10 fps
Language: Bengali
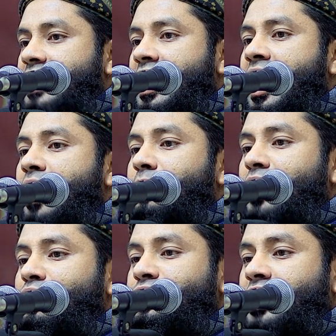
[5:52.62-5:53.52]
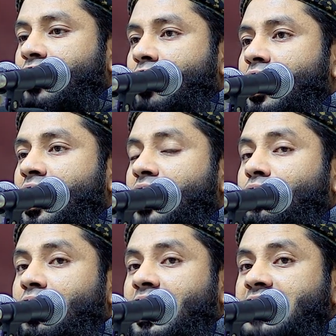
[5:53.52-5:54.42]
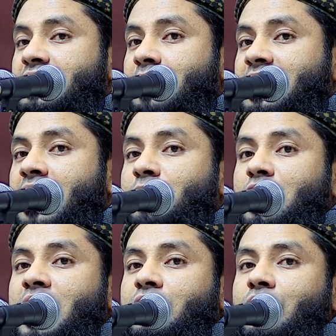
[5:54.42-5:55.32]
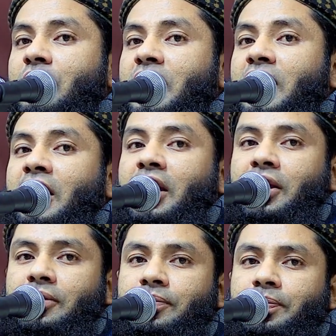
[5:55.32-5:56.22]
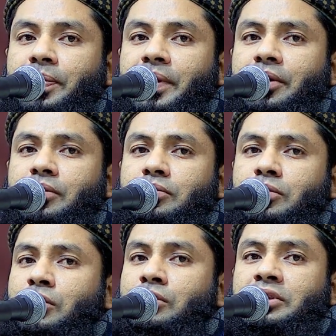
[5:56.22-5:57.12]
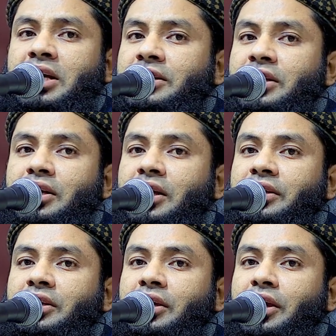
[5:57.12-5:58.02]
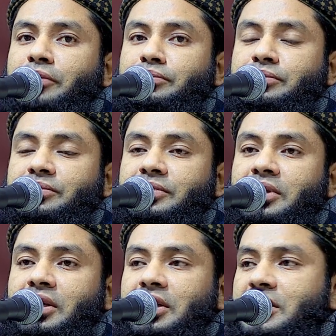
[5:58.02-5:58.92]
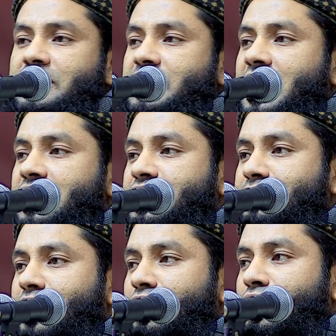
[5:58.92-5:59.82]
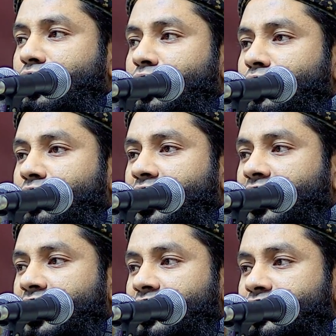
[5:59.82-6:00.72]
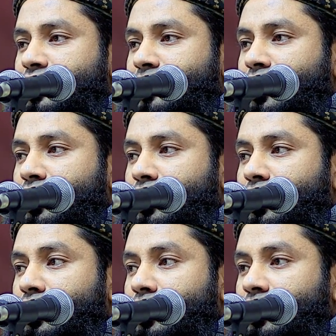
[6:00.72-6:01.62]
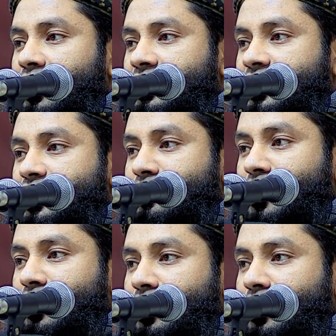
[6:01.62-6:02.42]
যারা মানুষকে কল্যাণকর কাজে বাধা প্রদান করে মোরতাদিন আসিম যারা সীমা লঙ্ঘনকারী সীমা লঙ্ঘন করেছে সীমা